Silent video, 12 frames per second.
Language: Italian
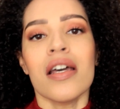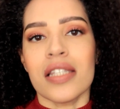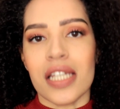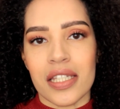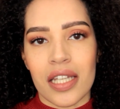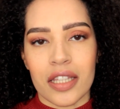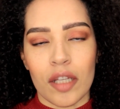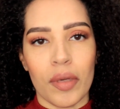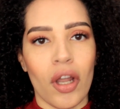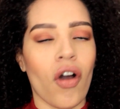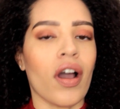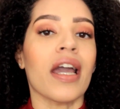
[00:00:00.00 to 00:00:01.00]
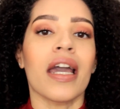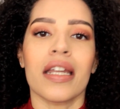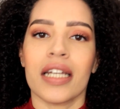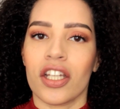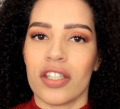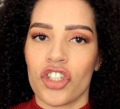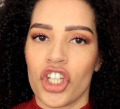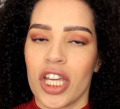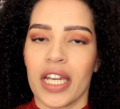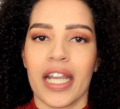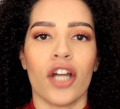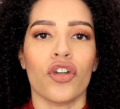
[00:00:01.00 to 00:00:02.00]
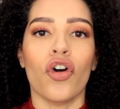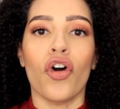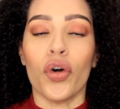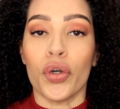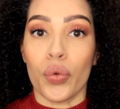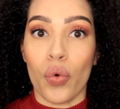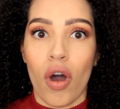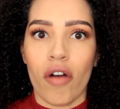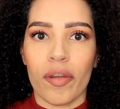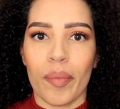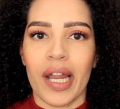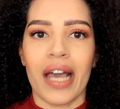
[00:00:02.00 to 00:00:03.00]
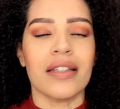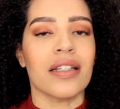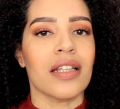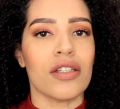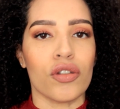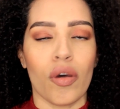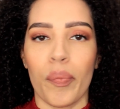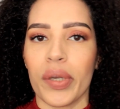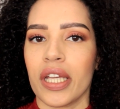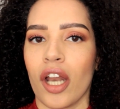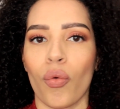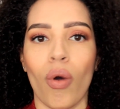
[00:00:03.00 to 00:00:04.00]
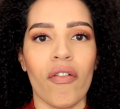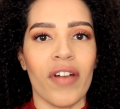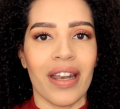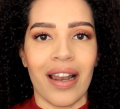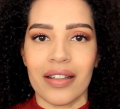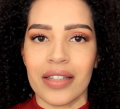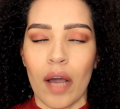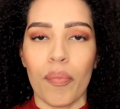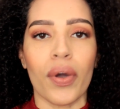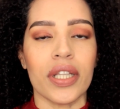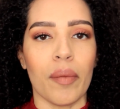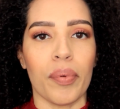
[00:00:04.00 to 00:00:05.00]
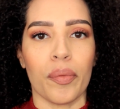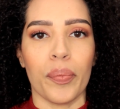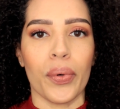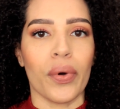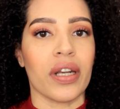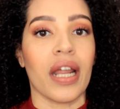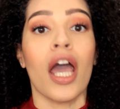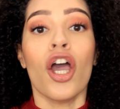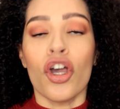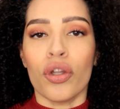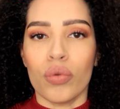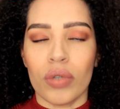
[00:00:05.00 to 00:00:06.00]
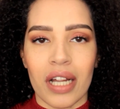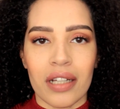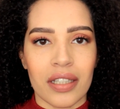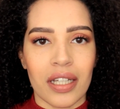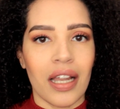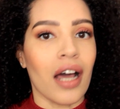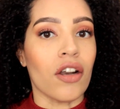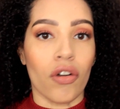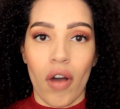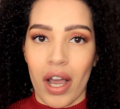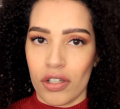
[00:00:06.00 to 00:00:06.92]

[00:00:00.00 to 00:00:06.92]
Se siete blogger che cercano nuovi brand da scoprire, nuove realtà poi da proporre durante l'anno,